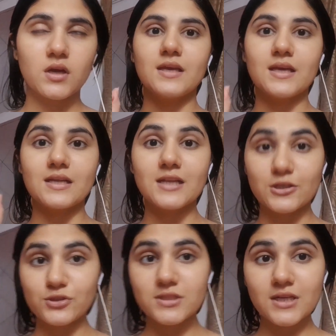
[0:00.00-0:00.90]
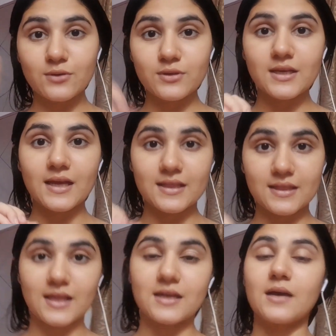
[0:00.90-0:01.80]
एक लाशेज लगाऊंगी
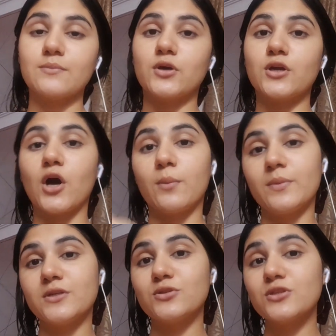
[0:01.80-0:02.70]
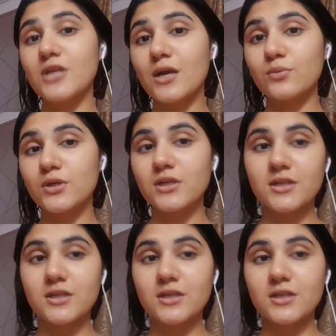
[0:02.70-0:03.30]
एंड देन आई एम गोना हॉप इन टू द शावर